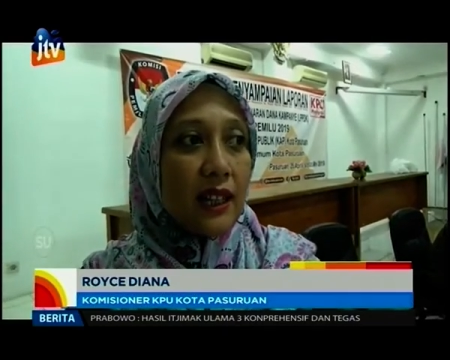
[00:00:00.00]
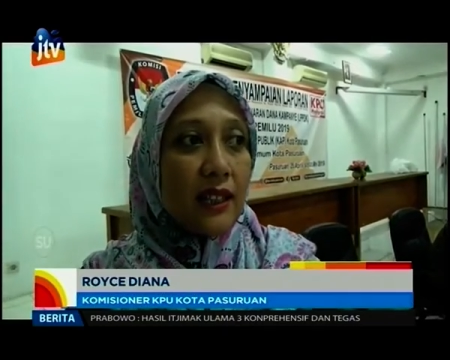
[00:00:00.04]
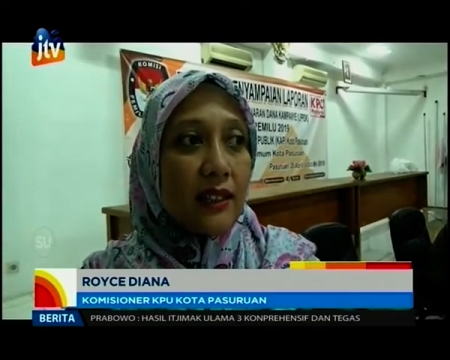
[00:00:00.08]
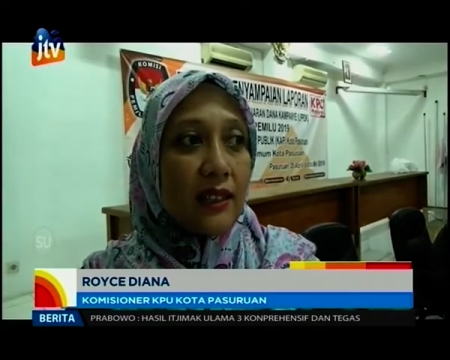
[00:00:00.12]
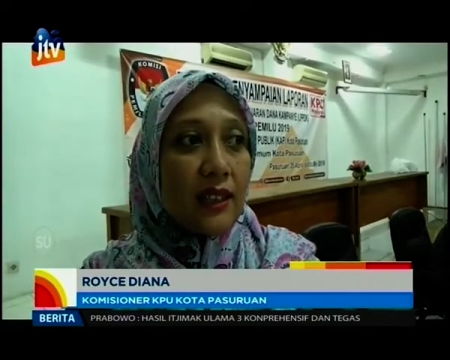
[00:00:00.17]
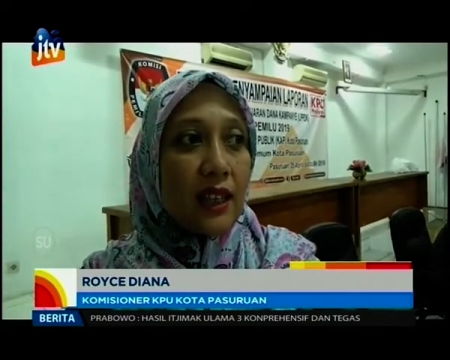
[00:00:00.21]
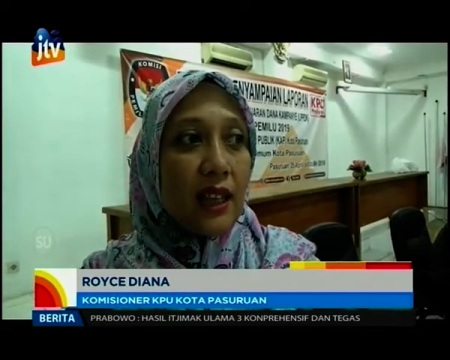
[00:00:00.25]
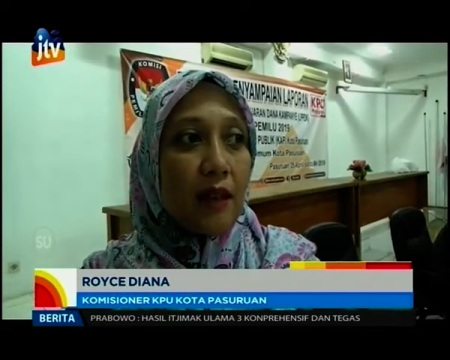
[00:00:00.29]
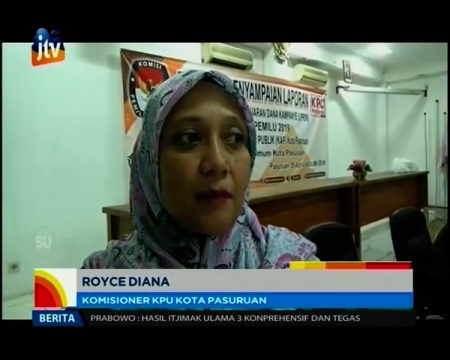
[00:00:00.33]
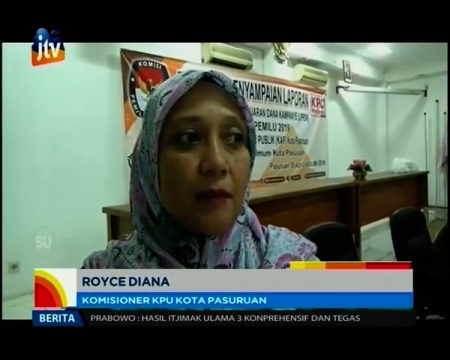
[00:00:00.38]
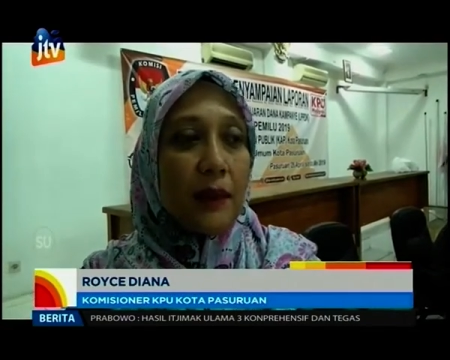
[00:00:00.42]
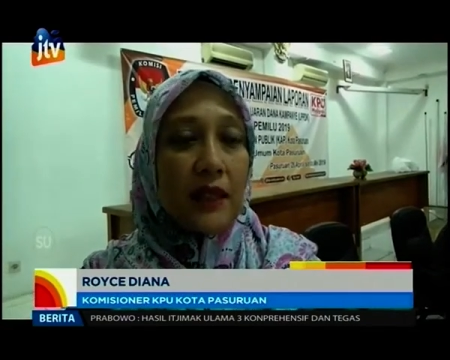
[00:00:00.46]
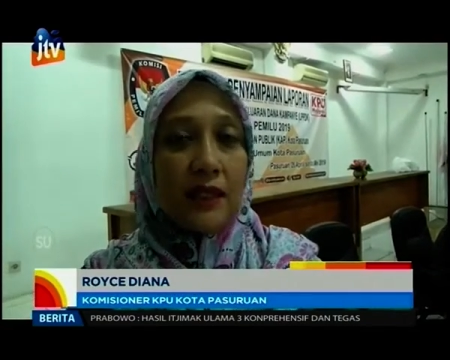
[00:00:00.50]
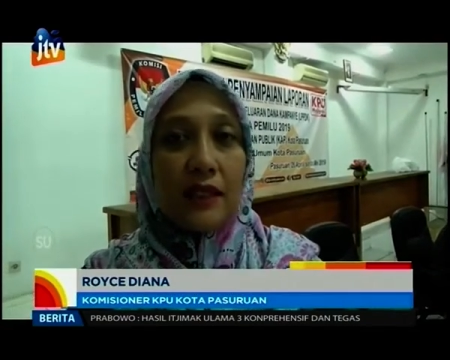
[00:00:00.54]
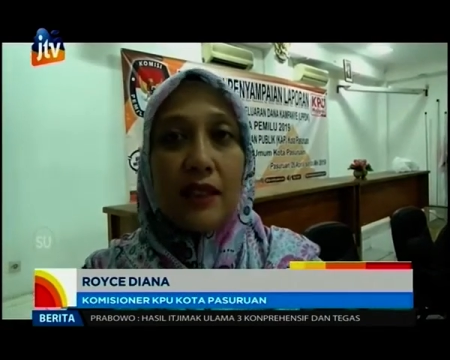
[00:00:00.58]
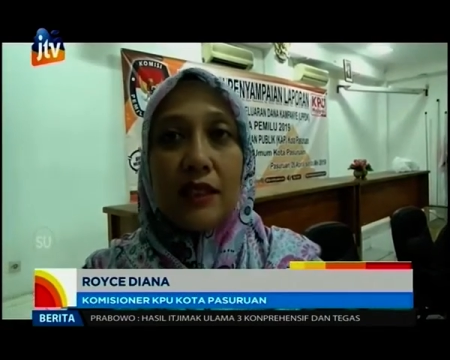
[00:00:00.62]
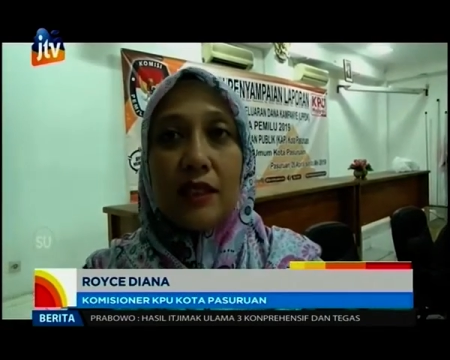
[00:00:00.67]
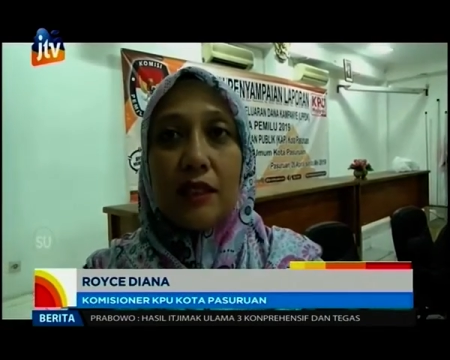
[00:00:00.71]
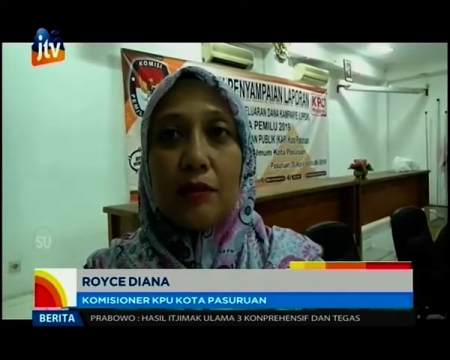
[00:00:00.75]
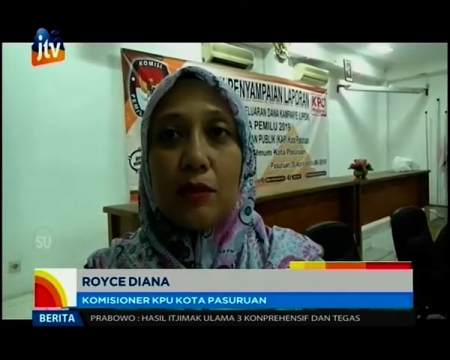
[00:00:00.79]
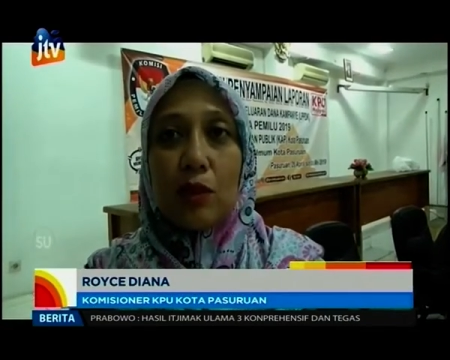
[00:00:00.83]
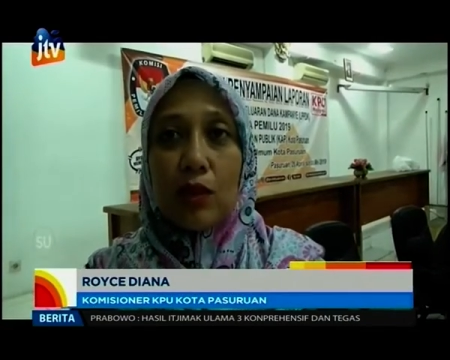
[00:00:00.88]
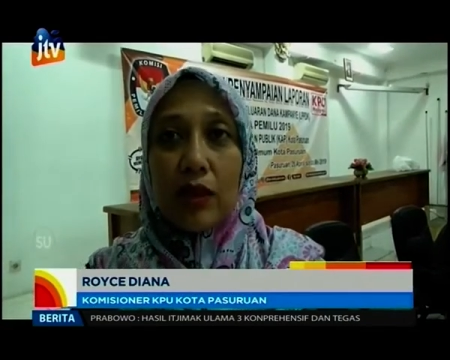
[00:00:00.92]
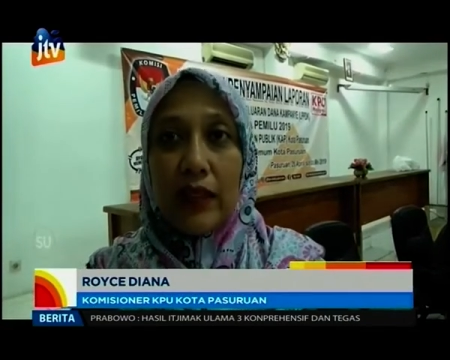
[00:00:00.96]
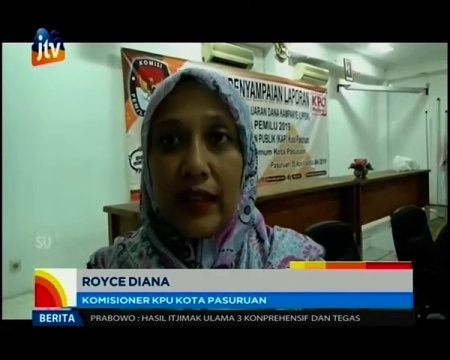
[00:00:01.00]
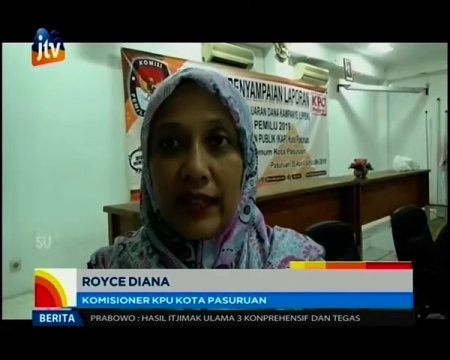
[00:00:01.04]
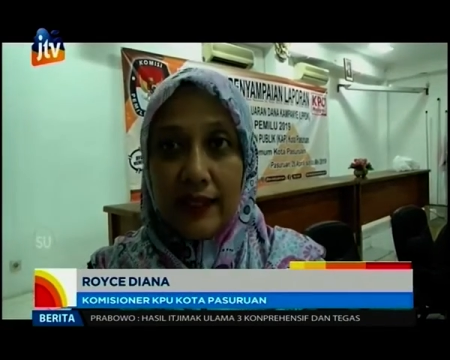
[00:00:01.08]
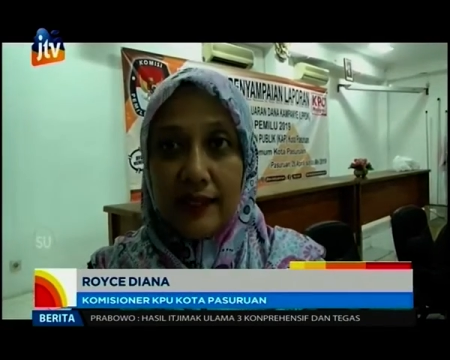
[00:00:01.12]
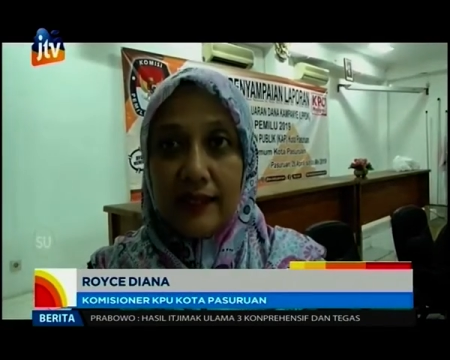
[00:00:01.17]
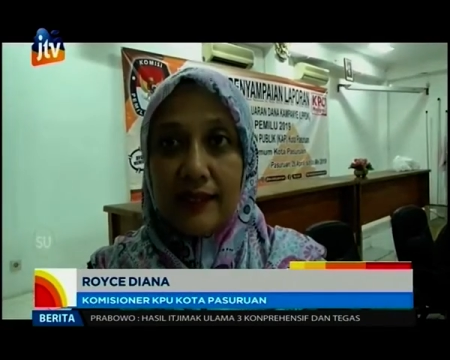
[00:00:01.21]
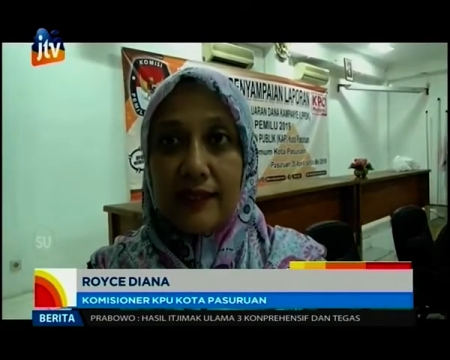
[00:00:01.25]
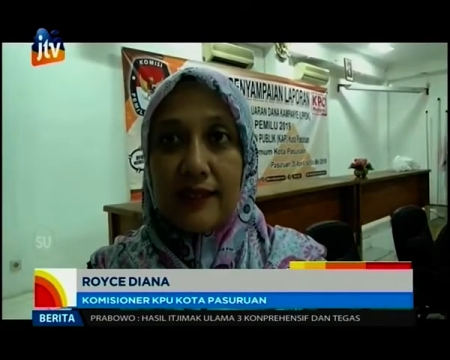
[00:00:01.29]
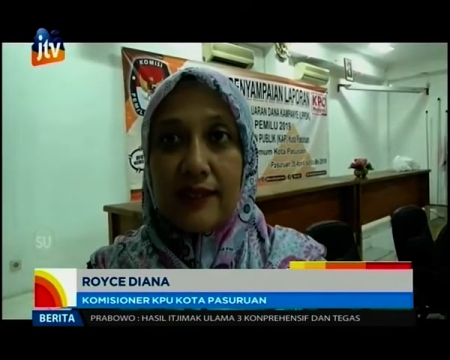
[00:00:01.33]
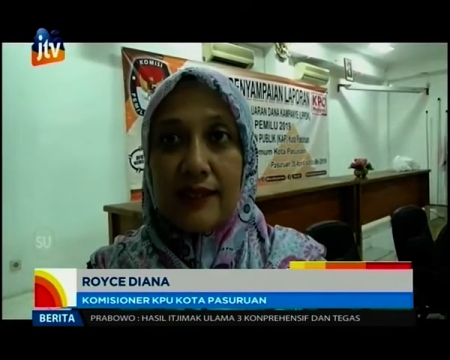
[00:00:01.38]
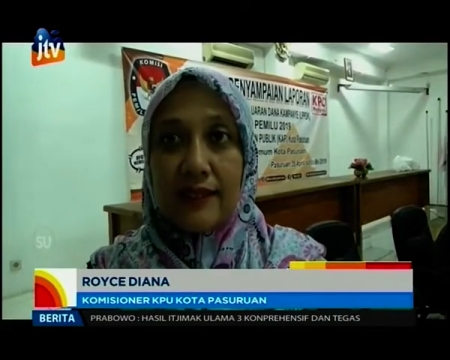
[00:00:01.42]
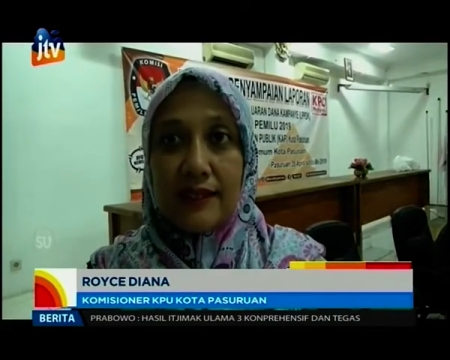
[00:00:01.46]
adalah Partai Demokrat